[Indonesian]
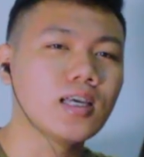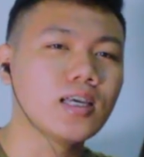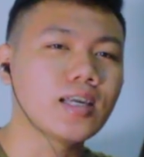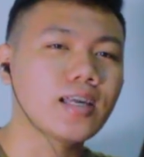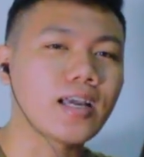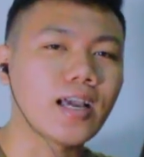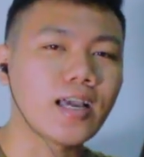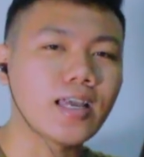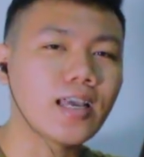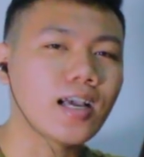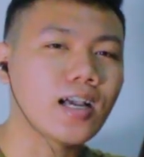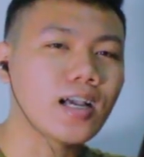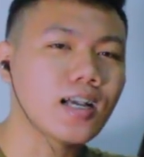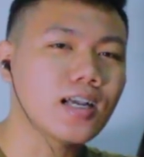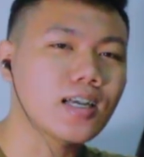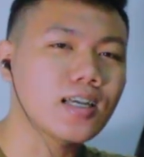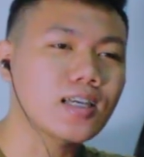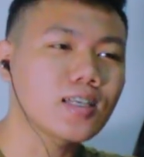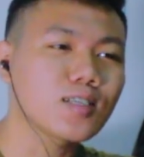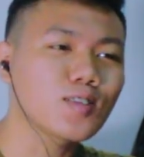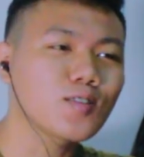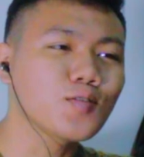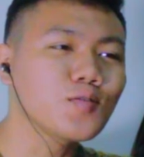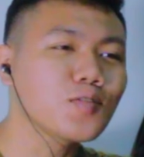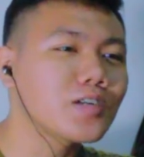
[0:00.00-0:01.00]
kayak
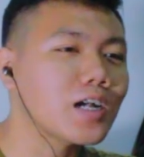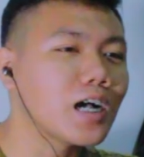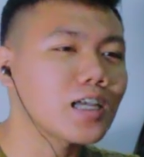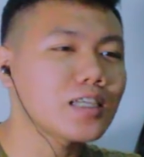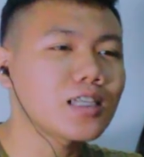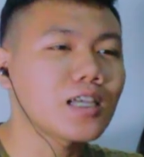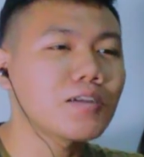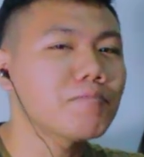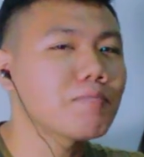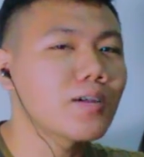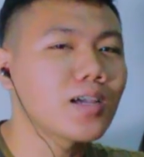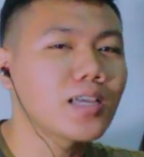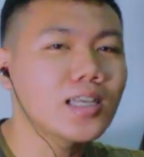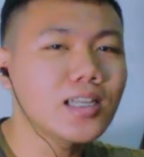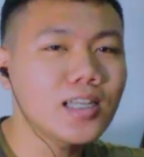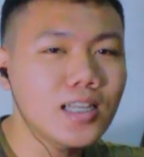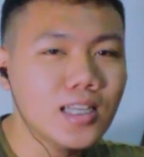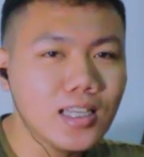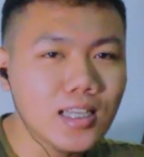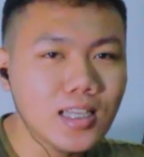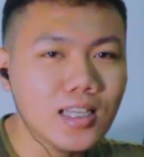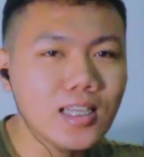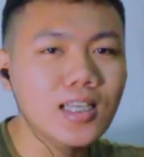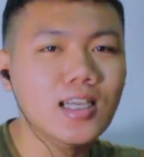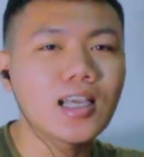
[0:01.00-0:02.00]
suka sama
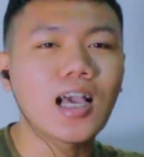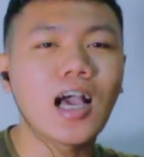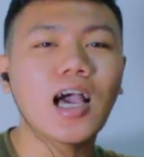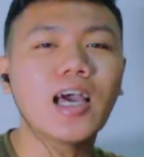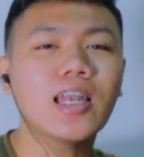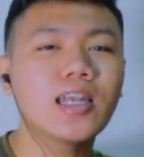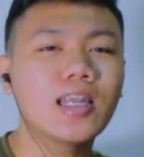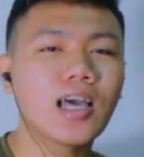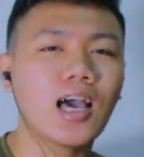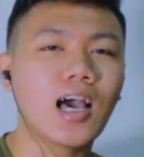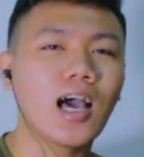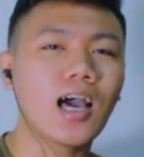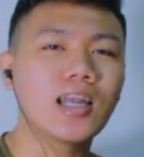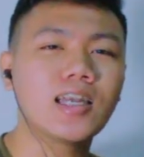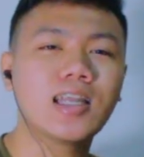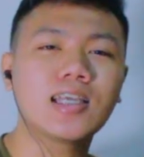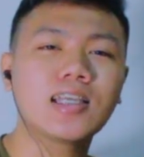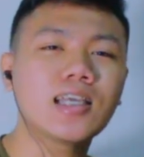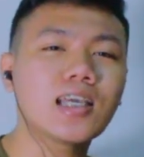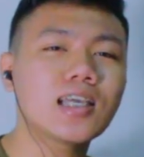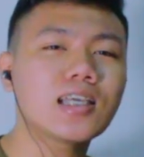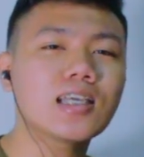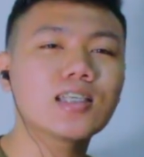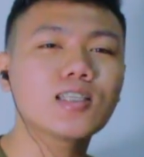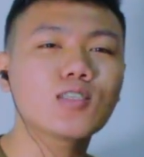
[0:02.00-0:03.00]
ini gak ada
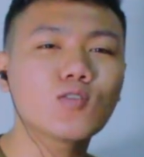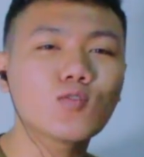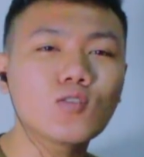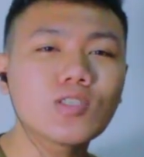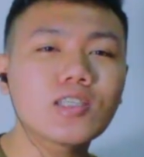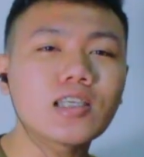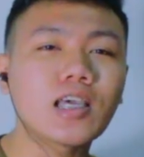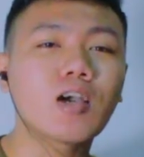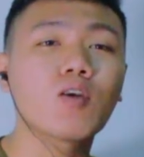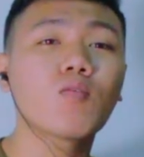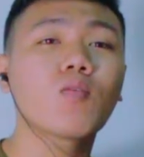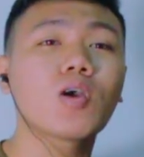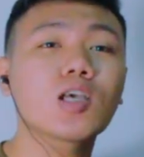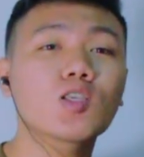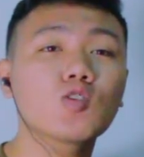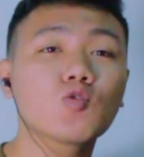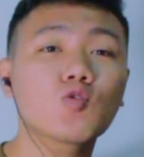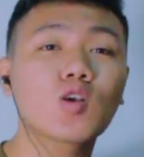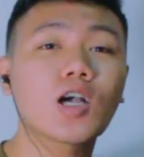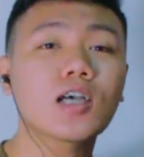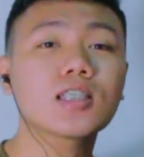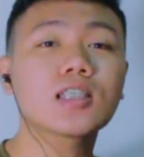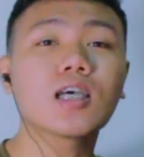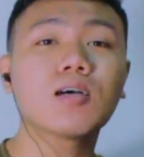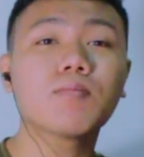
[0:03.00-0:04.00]
adanya isu cewek
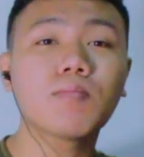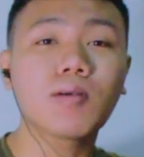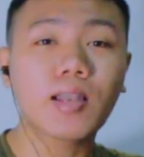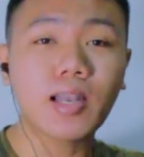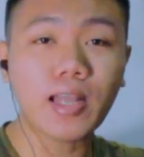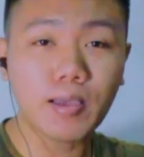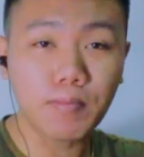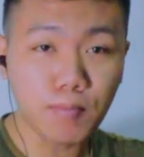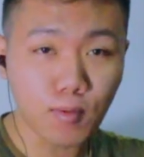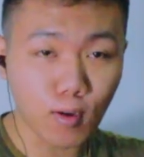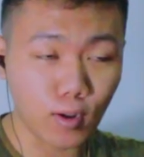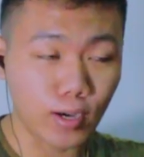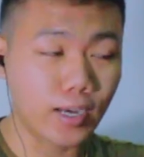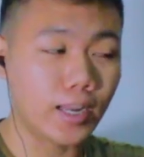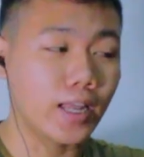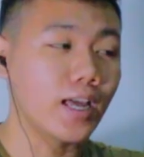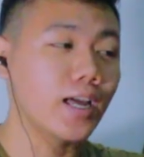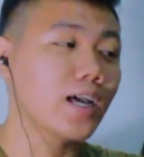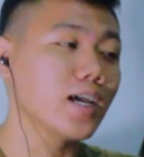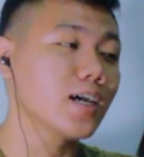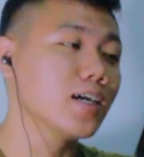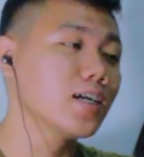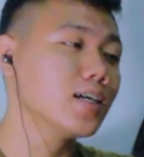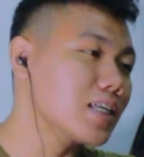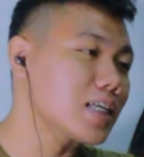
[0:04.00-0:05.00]
suka sama lemon ya
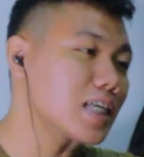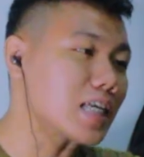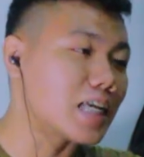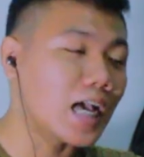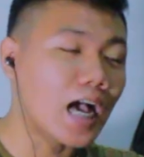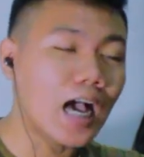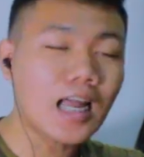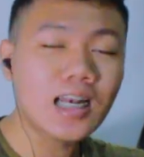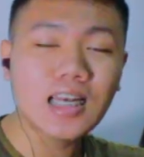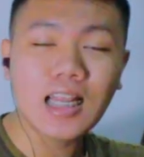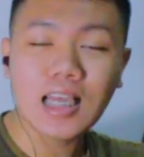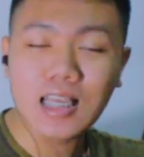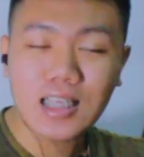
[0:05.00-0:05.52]
gak ada